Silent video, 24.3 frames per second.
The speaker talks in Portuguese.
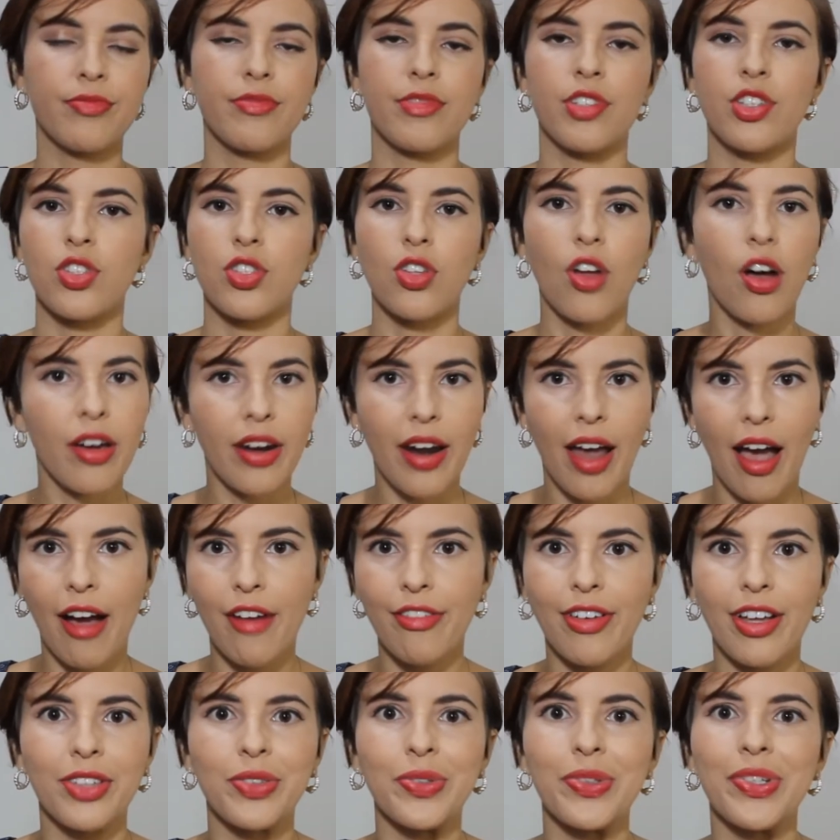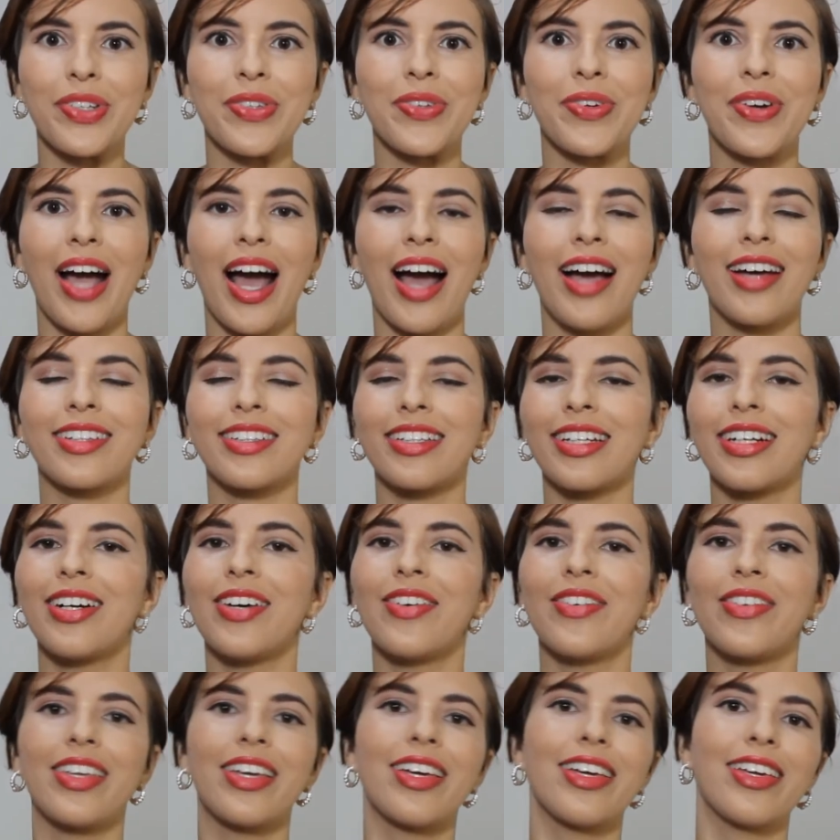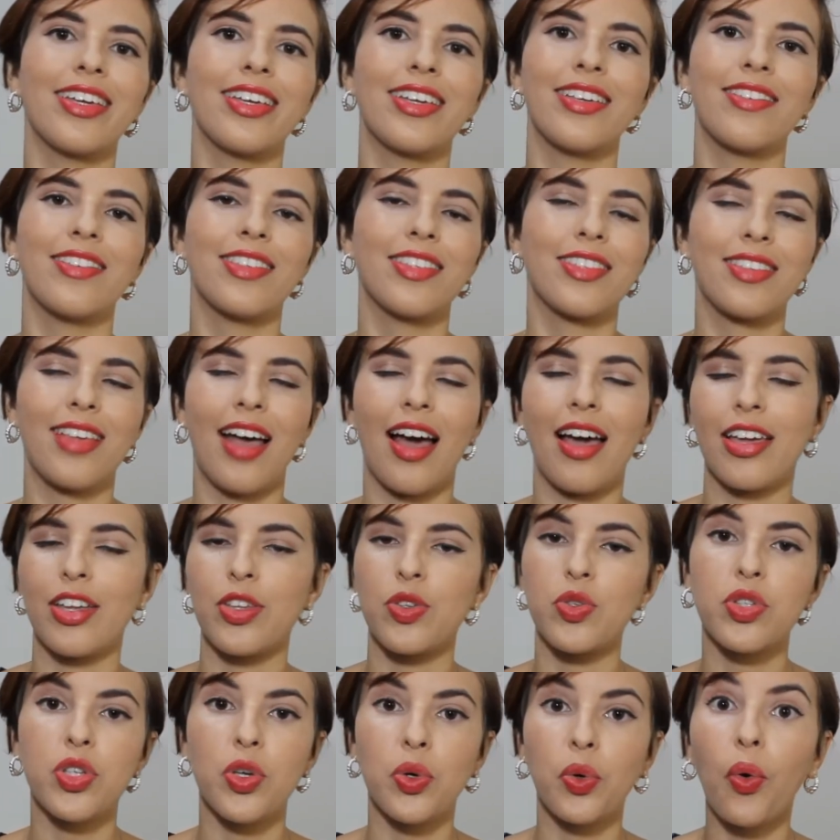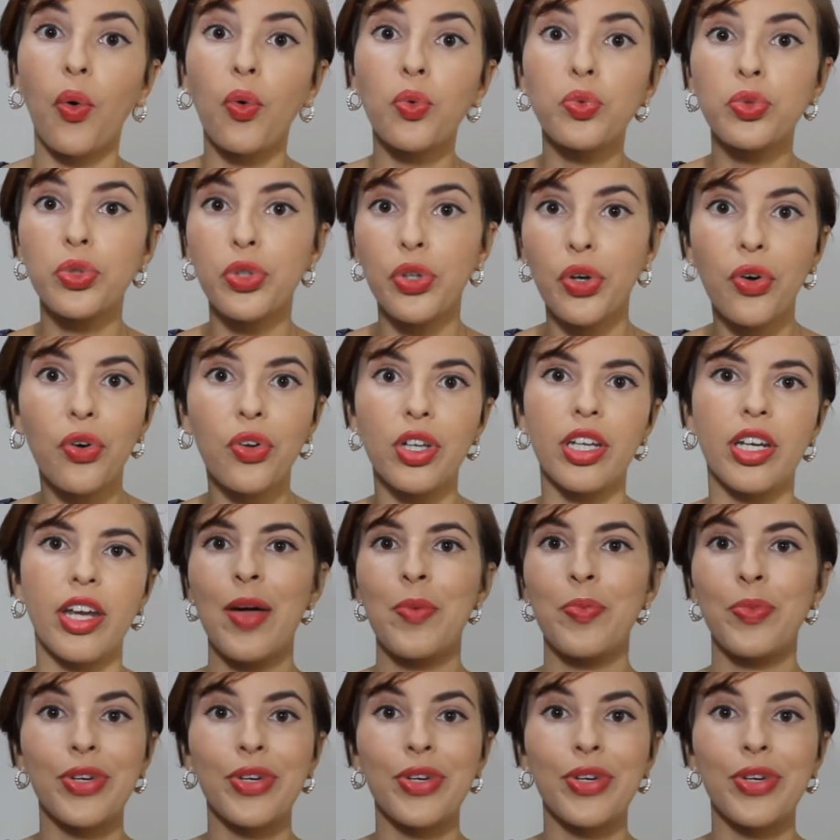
estourar a fatura do cartão e aí sair do seu controle.